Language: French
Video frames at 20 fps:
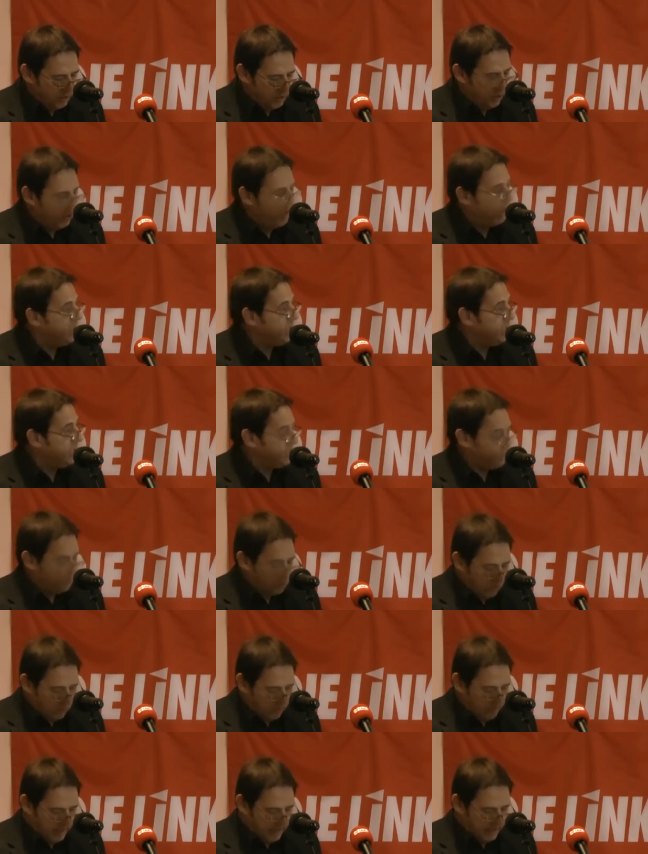de régner
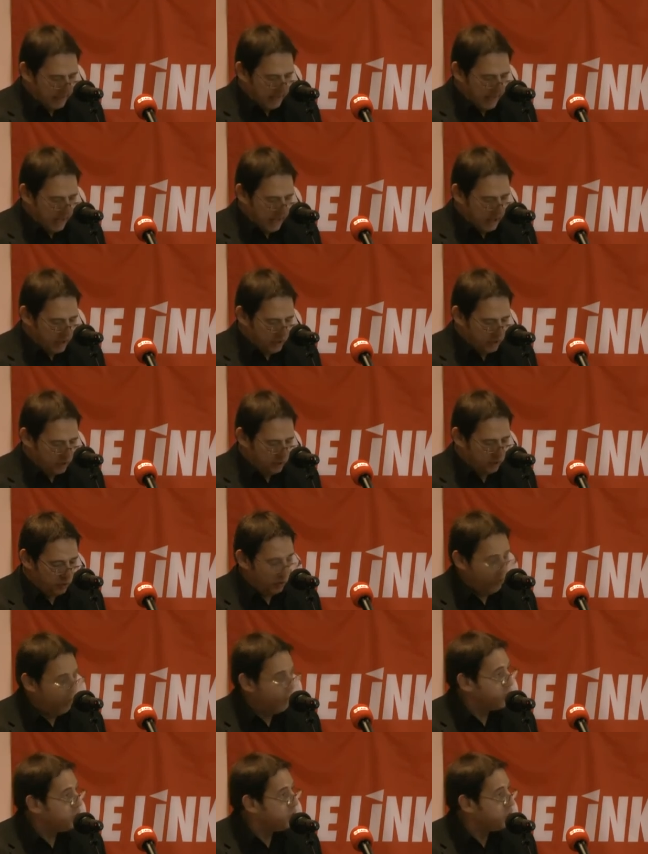sans partage sur
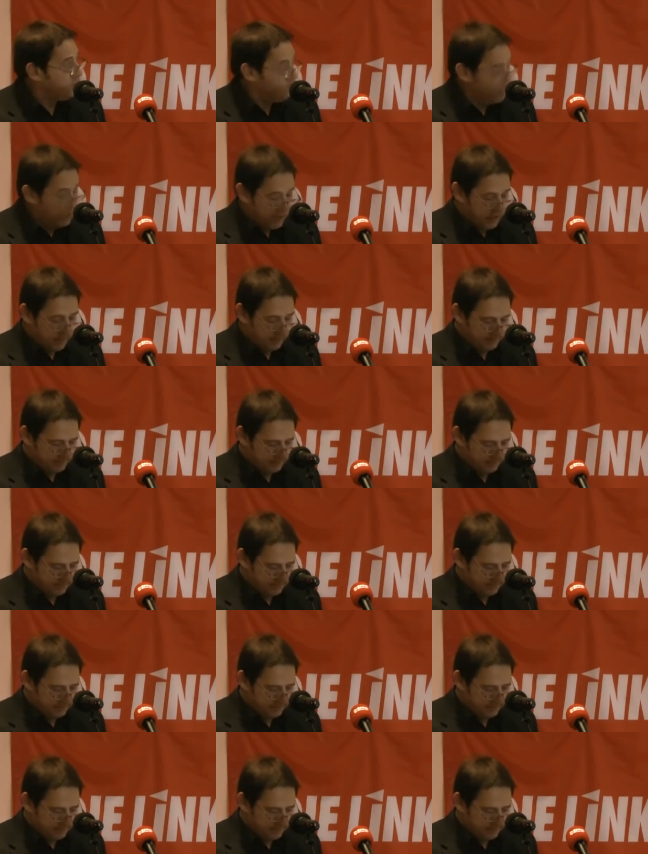leur sujet.